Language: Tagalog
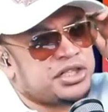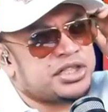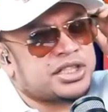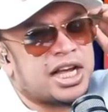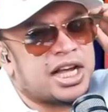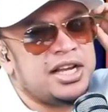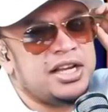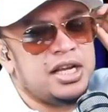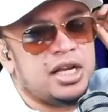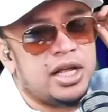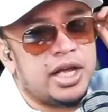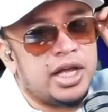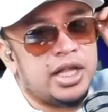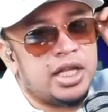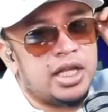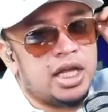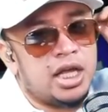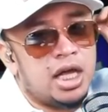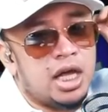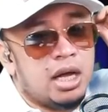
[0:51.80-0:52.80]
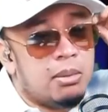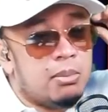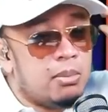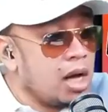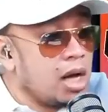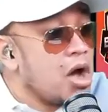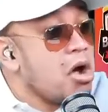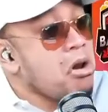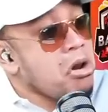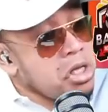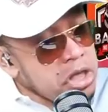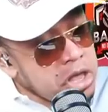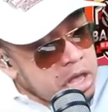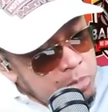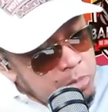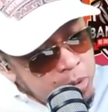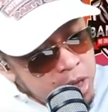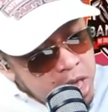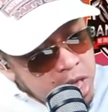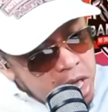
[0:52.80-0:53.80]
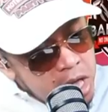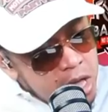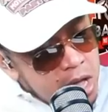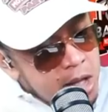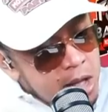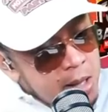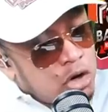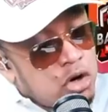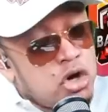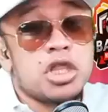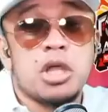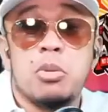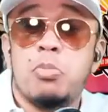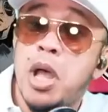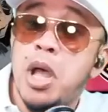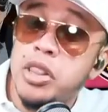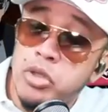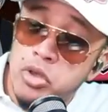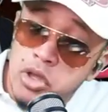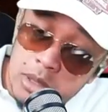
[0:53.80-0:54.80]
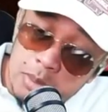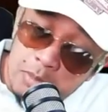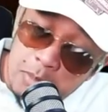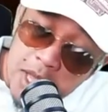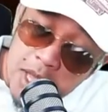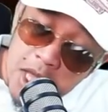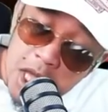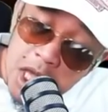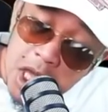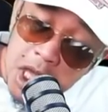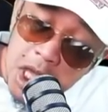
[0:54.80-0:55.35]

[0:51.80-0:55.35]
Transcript: Style nila yan eh. Bacolod is pink. Cotabato is pink.